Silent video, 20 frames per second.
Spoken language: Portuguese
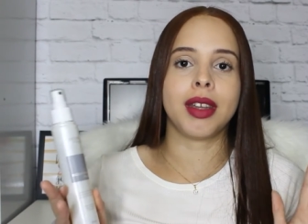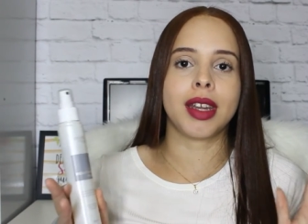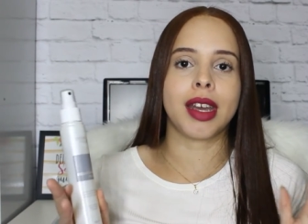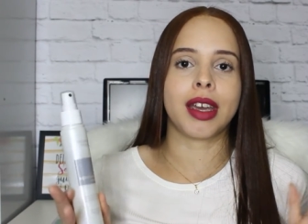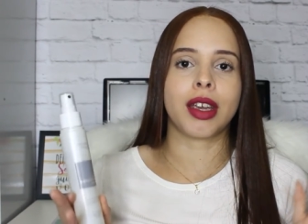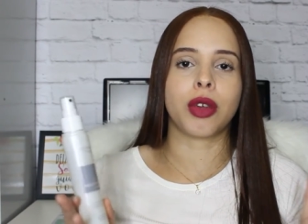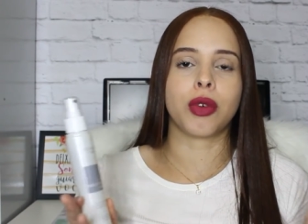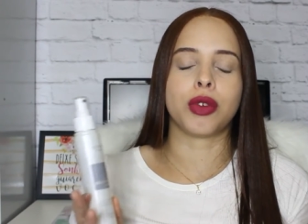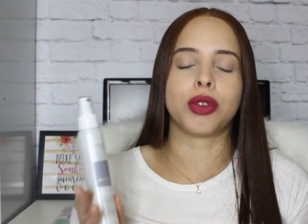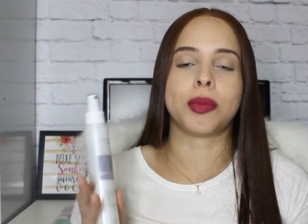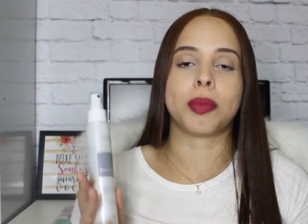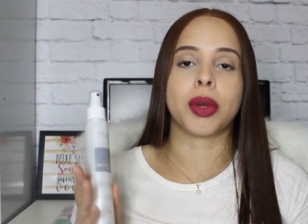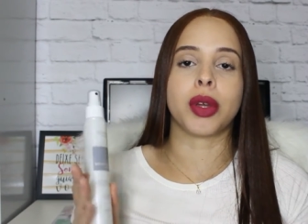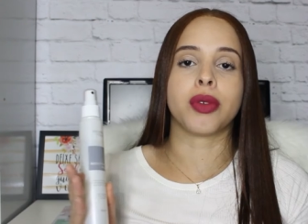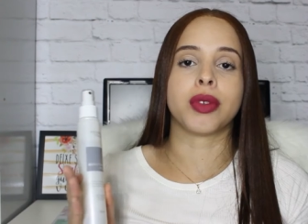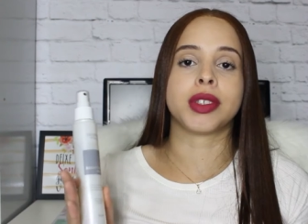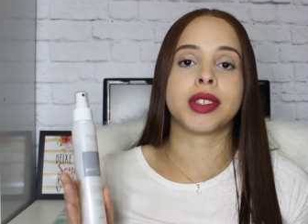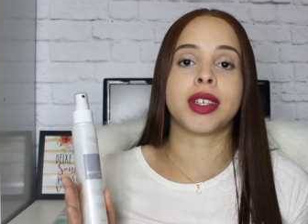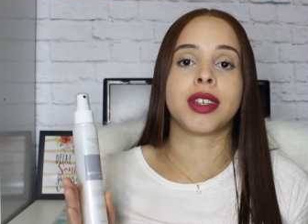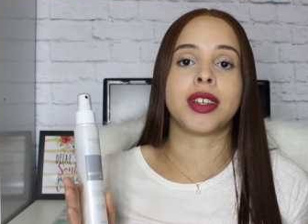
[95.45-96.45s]
né, que os
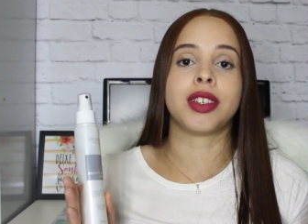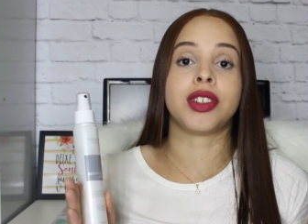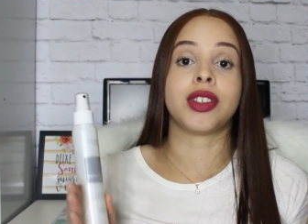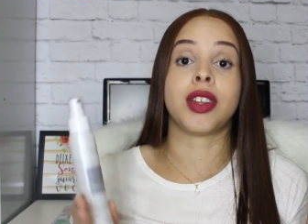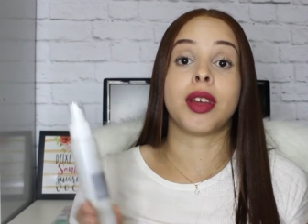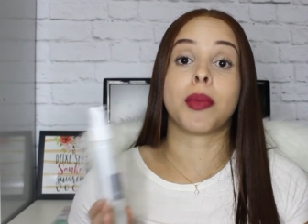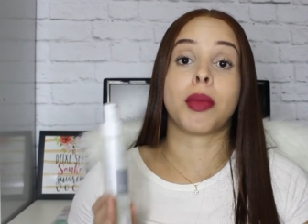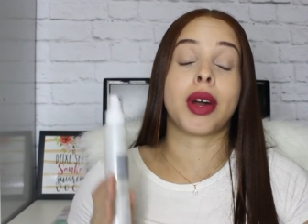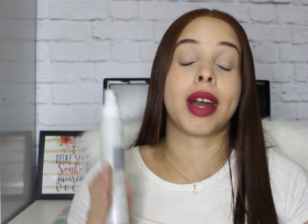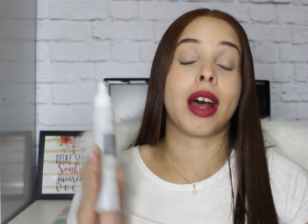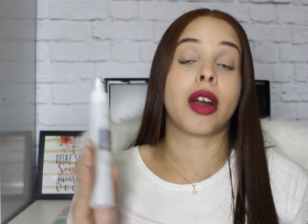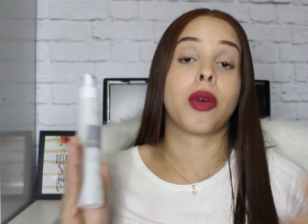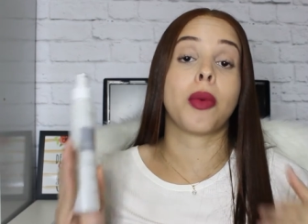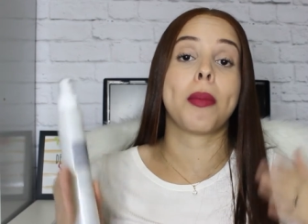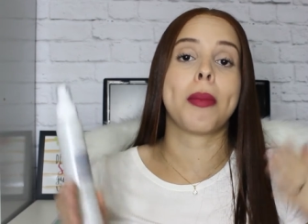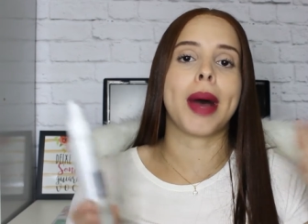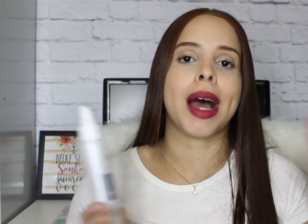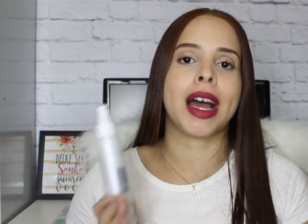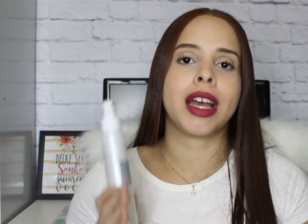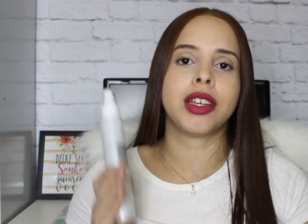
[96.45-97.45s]
pelos eles demoraram
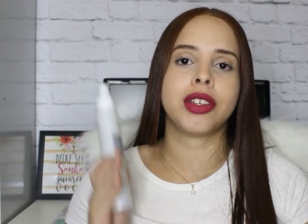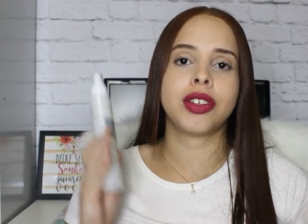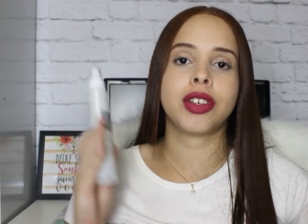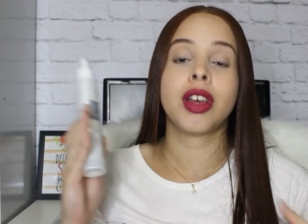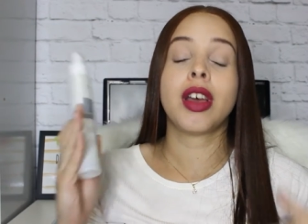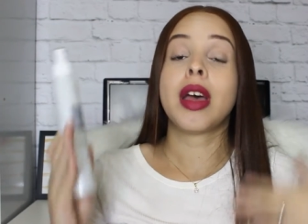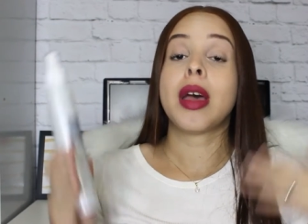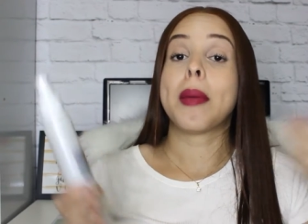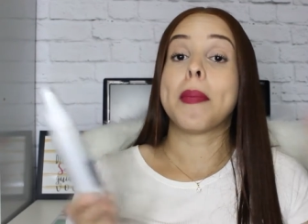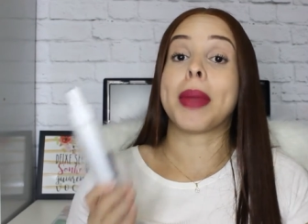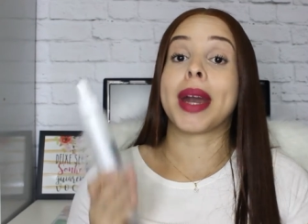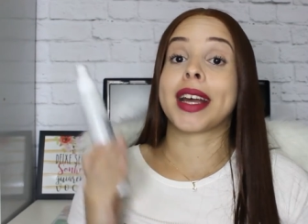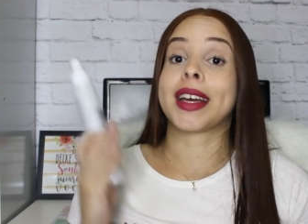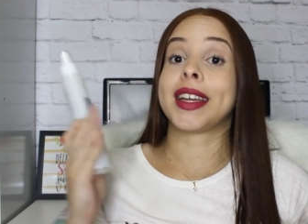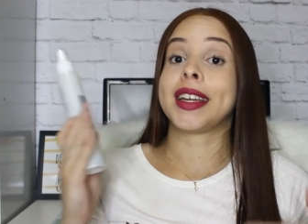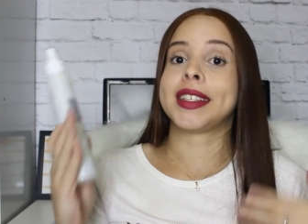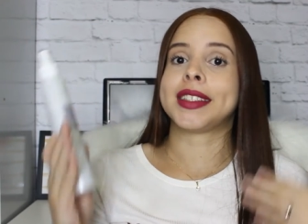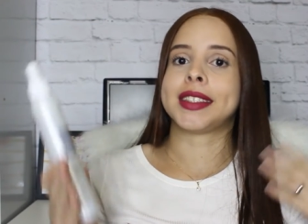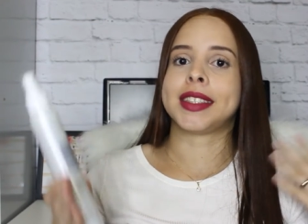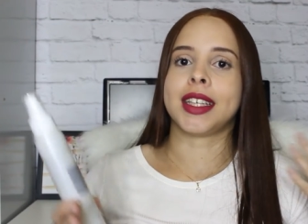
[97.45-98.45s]
mais para
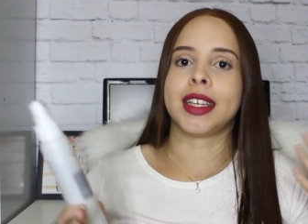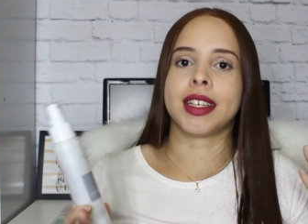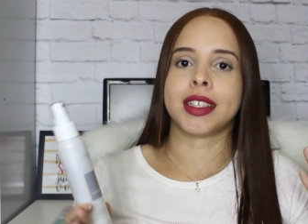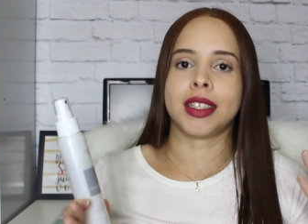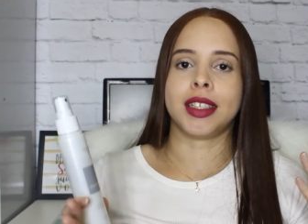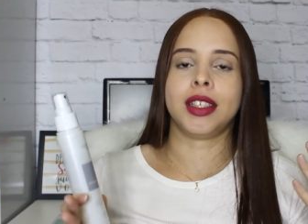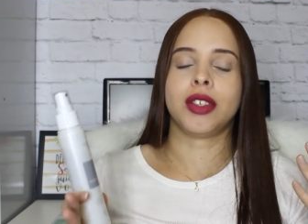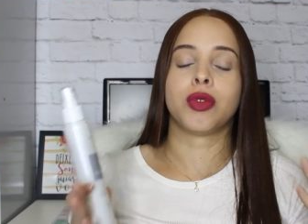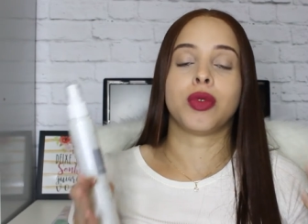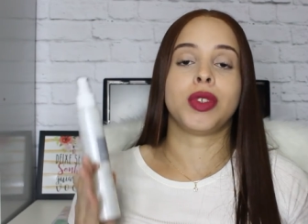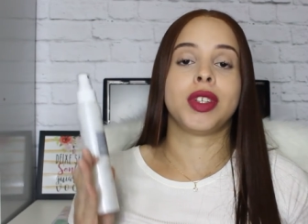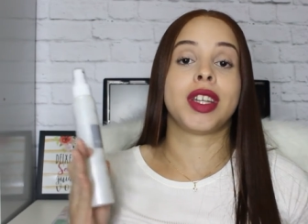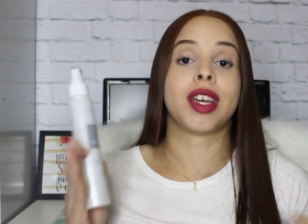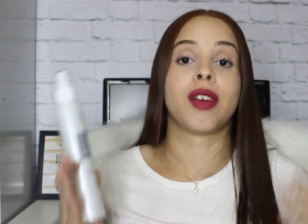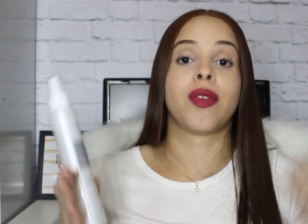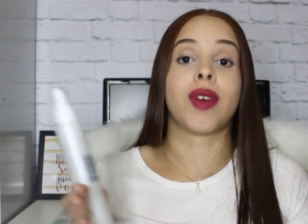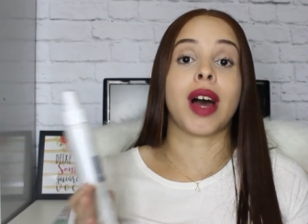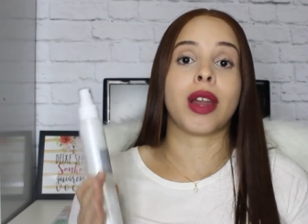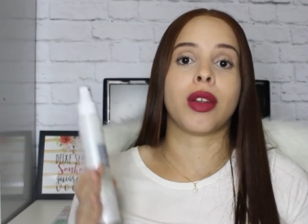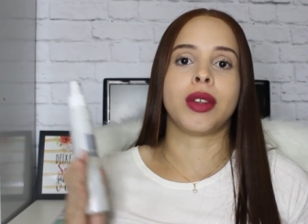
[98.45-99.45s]
crescer aí no
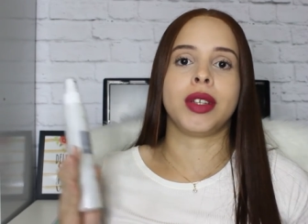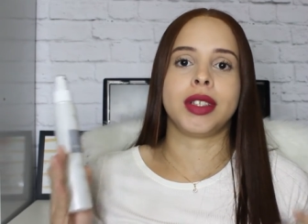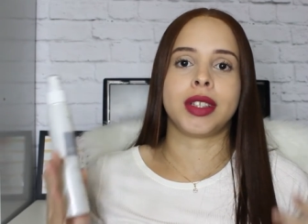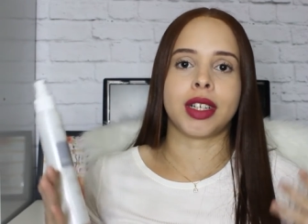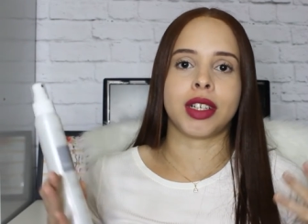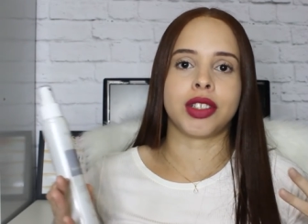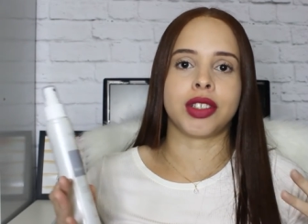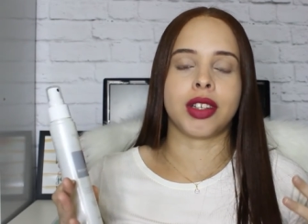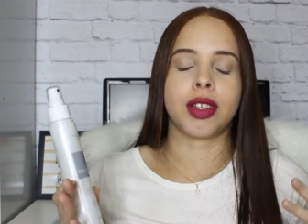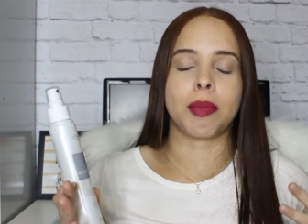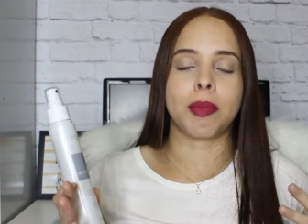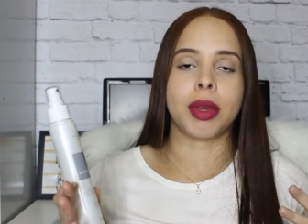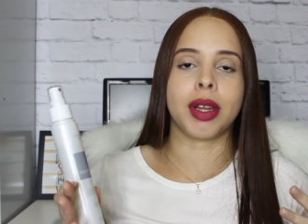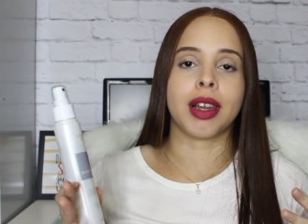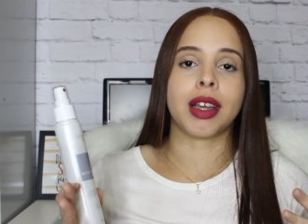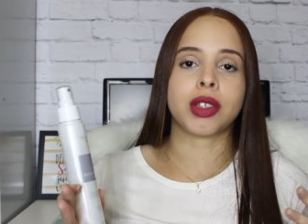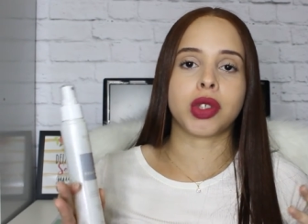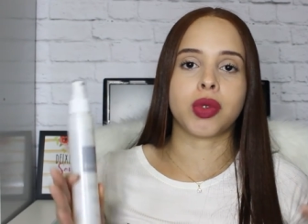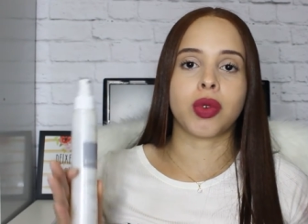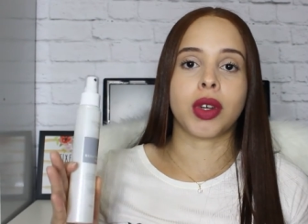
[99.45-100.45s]
intervalo entre as
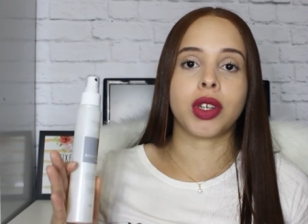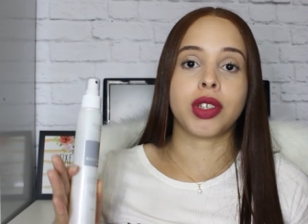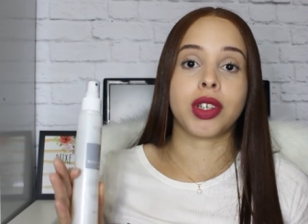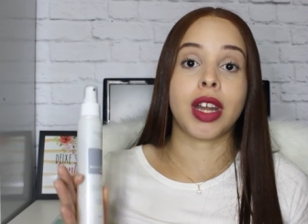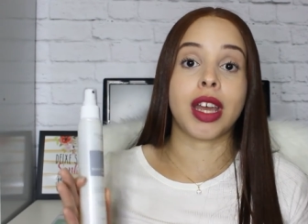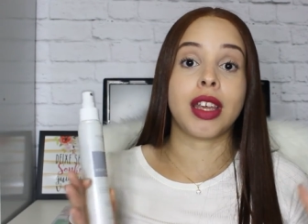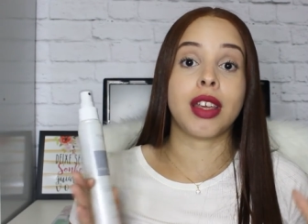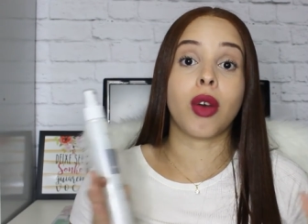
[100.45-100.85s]
depilações, né?